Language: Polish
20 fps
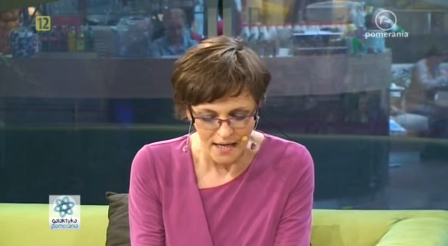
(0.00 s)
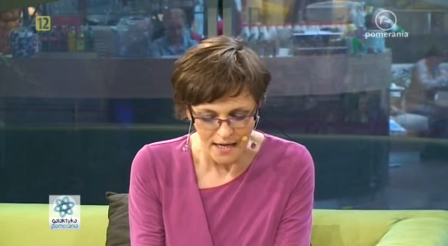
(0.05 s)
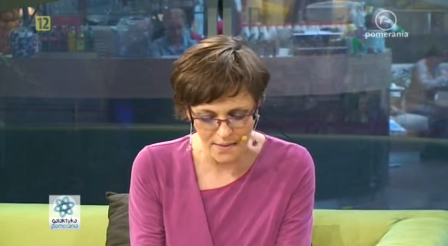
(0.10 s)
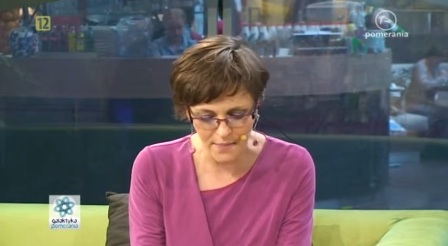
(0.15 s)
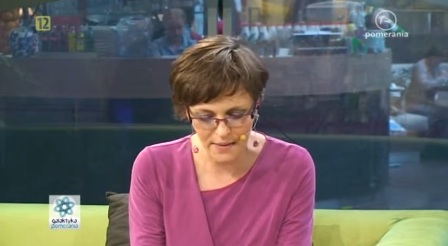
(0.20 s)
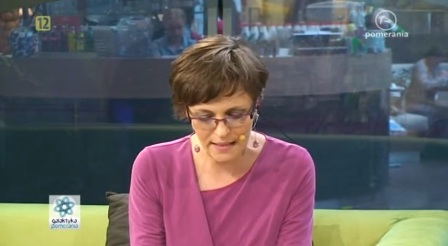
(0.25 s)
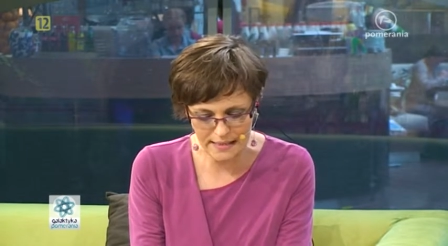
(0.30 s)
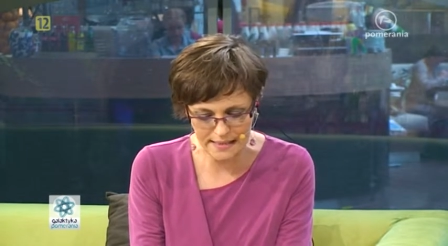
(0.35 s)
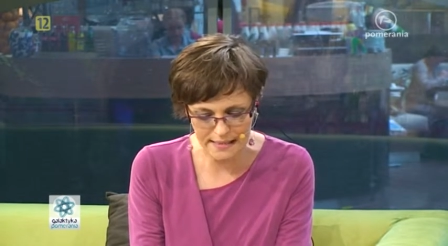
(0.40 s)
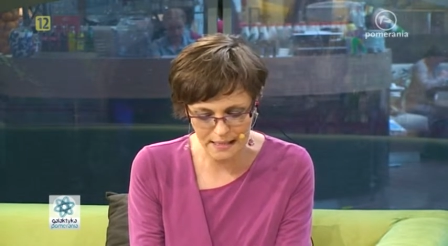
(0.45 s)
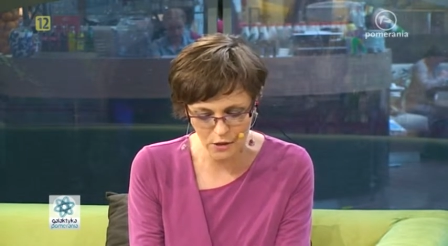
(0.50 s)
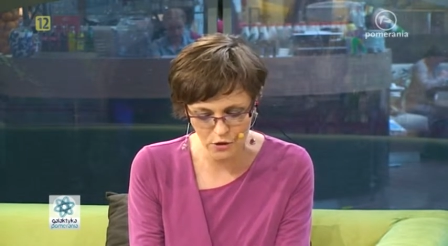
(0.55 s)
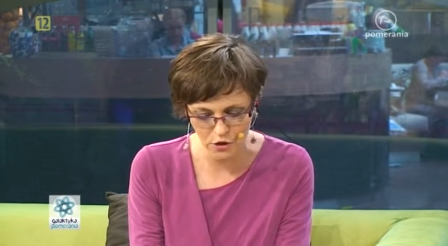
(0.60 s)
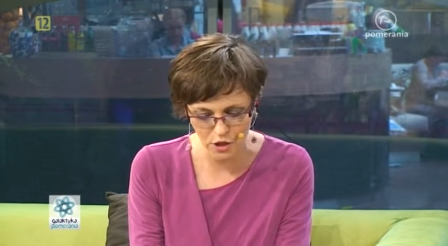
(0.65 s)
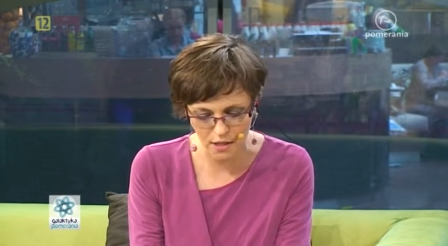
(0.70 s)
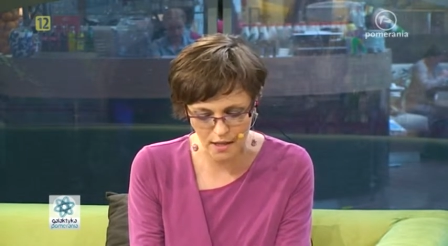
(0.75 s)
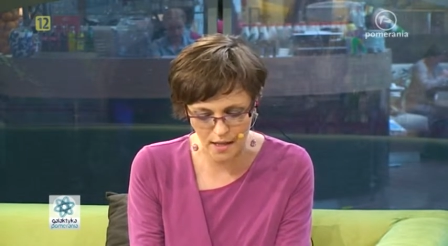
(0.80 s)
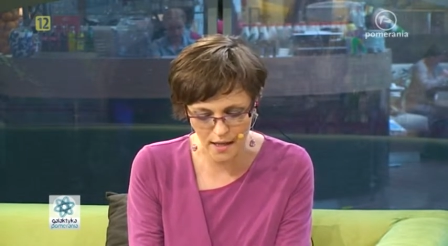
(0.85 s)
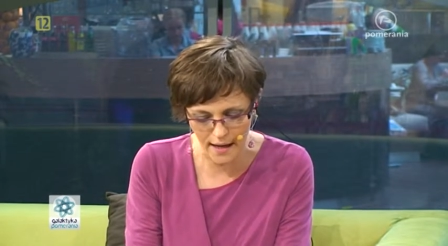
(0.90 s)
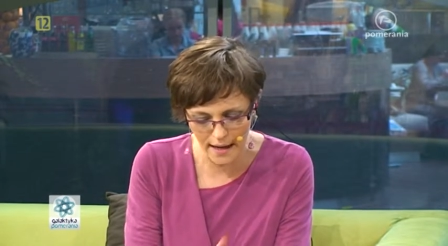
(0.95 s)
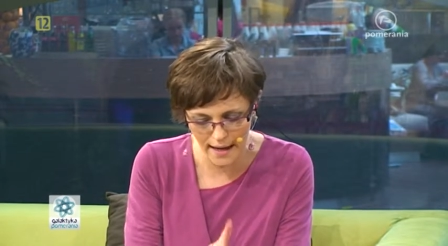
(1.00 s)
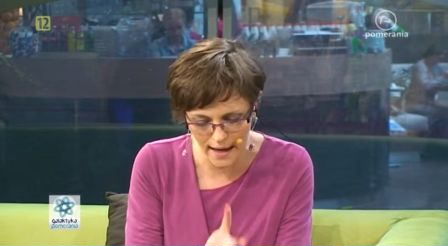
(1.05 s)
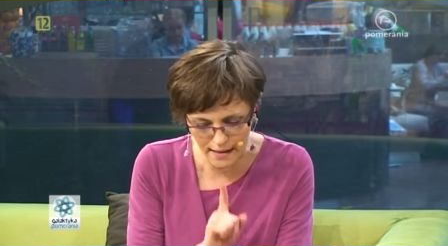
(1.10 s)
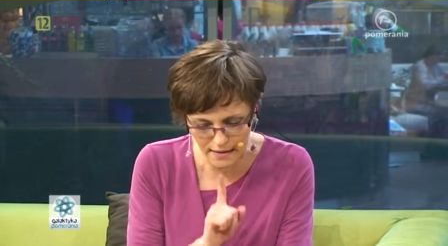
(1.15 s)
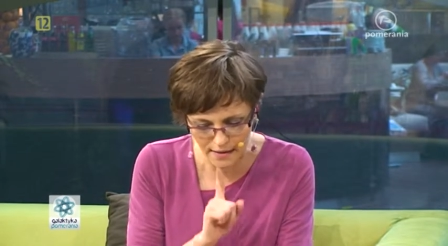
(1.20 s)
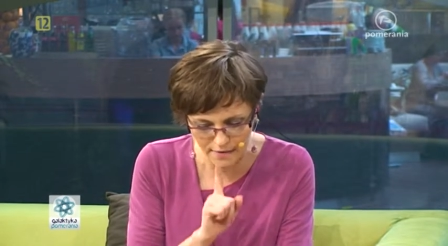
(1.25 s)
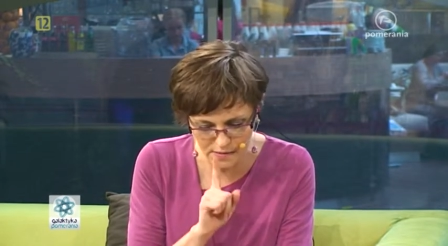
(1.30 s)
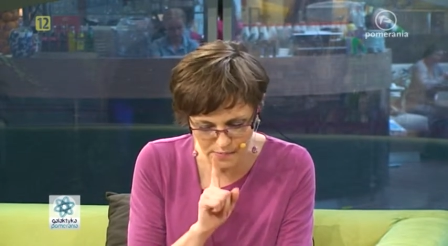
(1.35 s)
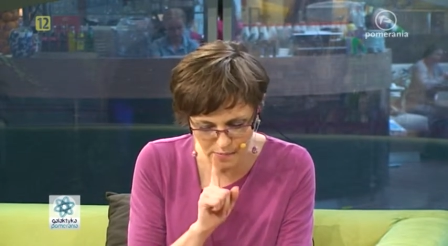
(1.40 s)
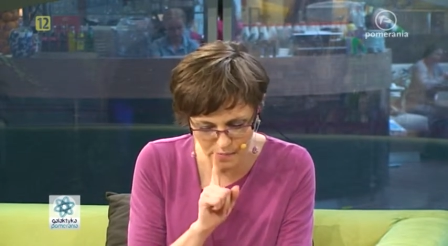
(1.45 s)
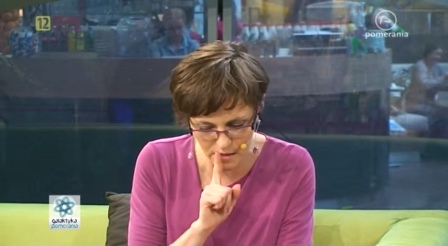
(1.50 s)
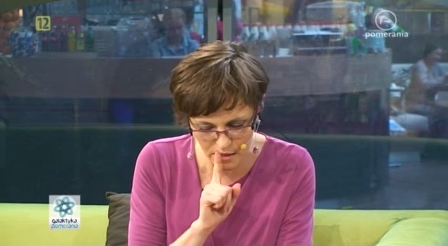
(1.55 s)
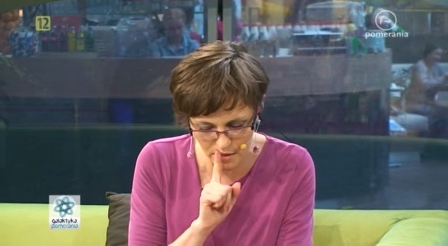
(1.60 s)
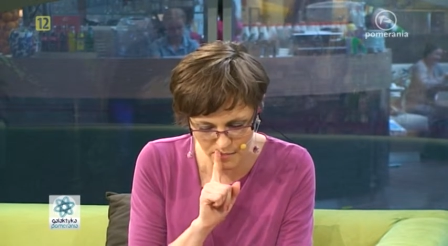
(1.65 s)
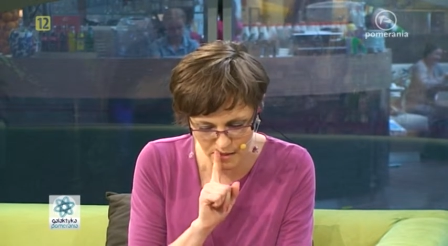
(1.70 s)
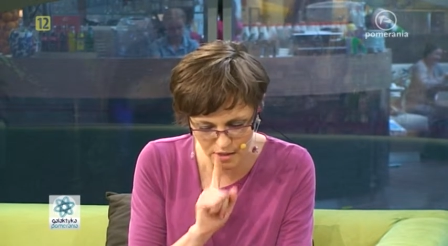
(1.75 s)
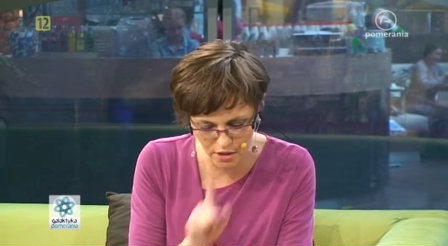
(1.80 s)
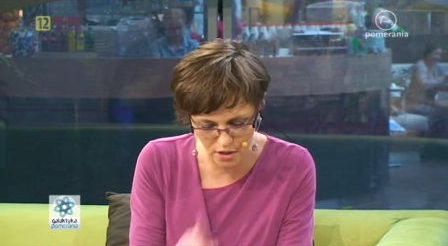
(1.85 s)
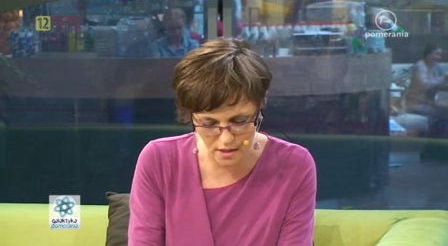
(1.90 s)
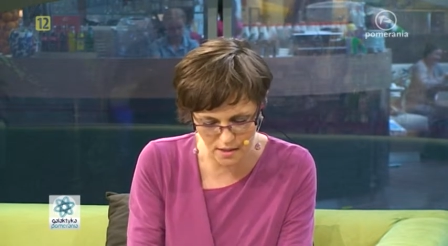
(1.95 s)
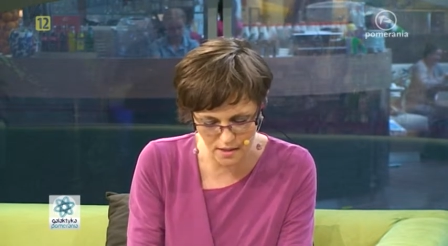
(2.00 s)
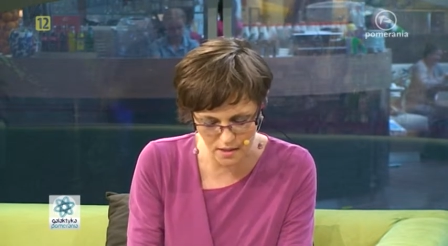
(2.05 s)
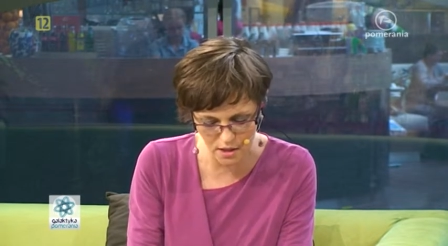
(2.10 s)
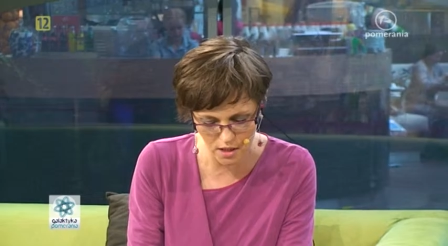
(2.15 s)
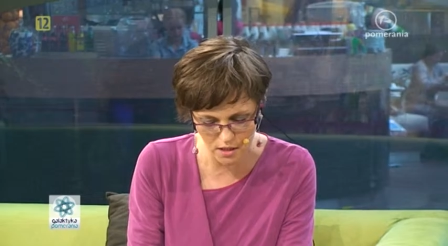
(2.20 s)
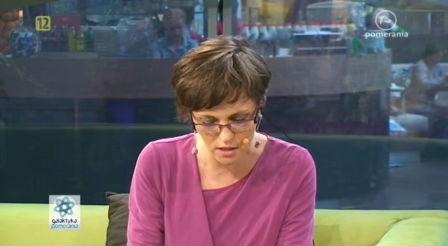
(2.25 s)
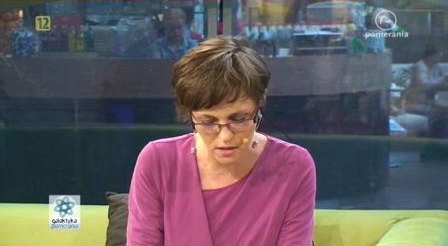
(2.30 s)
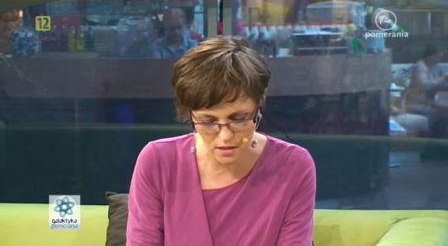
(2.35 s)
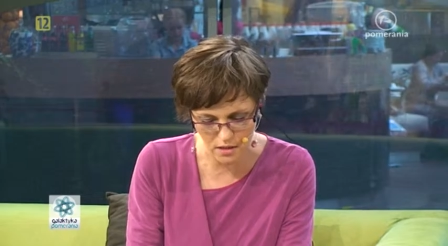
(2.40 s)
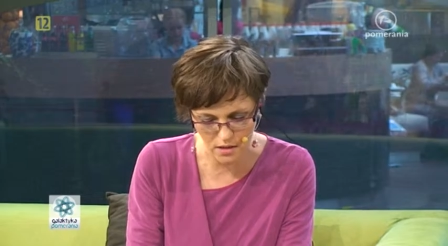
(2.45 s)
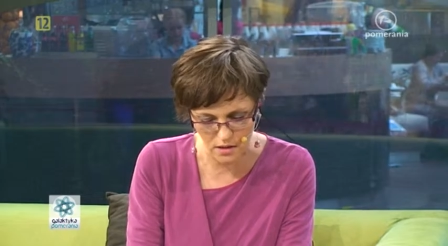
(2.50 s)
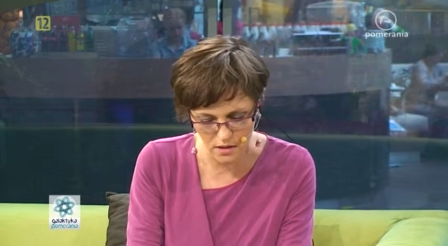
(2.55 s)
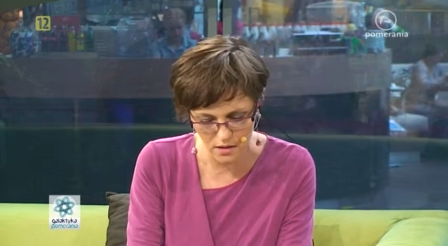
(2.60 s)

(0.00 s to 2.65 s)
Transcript: Chyba na zakończenie, aha, nie wspomnieliśmy jeszcze jednej rzeczy.